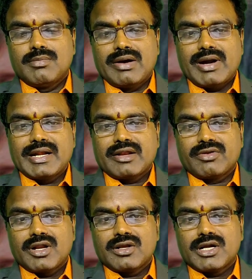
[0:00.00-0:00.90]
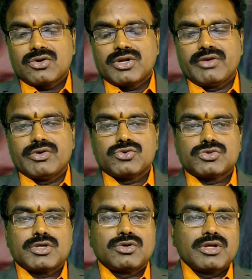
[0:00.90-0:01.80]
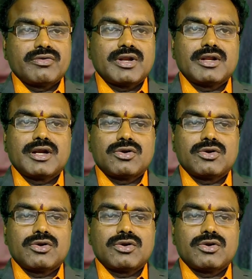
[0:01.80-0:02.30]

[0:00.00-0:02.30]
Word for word: మా వాడు ఇరవై నాలుగు గంటలు టీవీ చూస్తున్నాడు ఇరవై నాలుగు